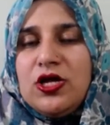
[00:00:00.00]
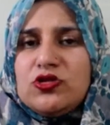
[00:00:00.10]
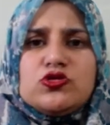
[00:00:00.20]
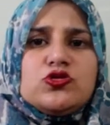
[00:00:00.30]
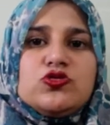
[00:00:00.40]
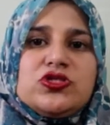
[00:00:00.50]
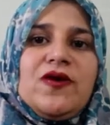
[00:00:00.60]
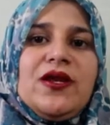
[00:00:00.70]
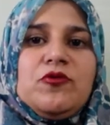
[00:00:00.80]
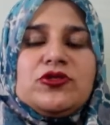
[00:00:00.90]
तो जो दूसरे
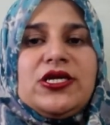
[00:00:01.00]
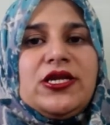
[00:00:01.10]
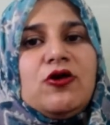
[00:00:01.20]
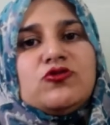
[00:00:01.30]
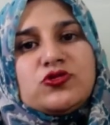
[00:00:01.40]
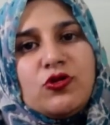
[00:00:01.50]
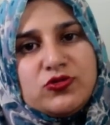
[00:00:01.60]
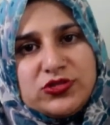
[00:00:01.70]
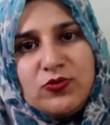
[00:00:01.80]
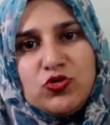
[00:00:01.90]
वाला पौधा ना उसको
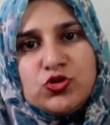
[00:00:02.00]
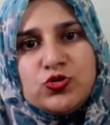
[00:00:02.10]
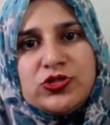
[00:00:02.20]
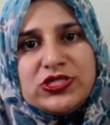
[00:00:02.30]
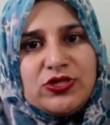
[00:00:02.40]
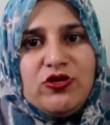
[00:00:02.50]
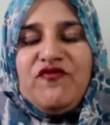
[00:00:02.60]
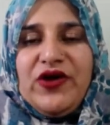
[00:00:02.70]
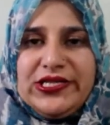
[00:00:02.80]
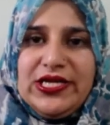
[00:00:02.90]
उसके मौजूदगी से कोई
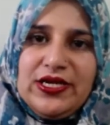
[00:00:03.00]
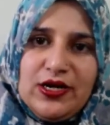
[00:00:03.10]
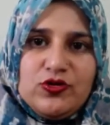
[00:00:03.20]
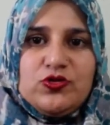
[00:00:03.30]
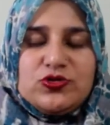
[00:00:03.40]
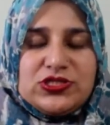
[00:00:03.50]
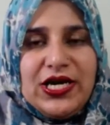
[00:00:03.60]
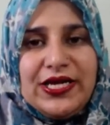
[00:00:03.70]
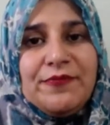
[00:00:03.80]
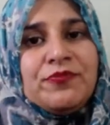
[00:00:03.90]
फ़ायदा ना कोई
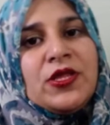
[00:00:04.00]
नुकसान है